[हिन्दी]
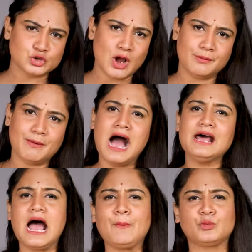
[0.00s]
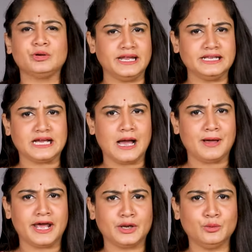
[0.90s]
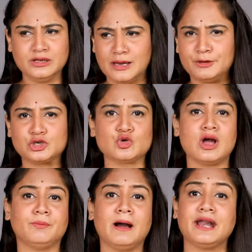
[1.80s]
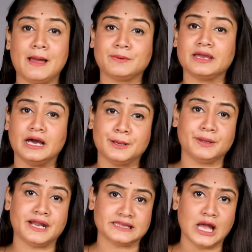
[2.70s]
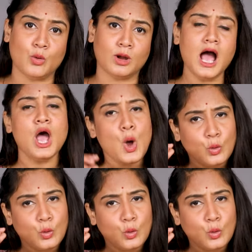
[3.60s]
जो अखबार आपको नहीं दिखा पा रही हूं या फिर जो अखबार आपके घर पर आता होगा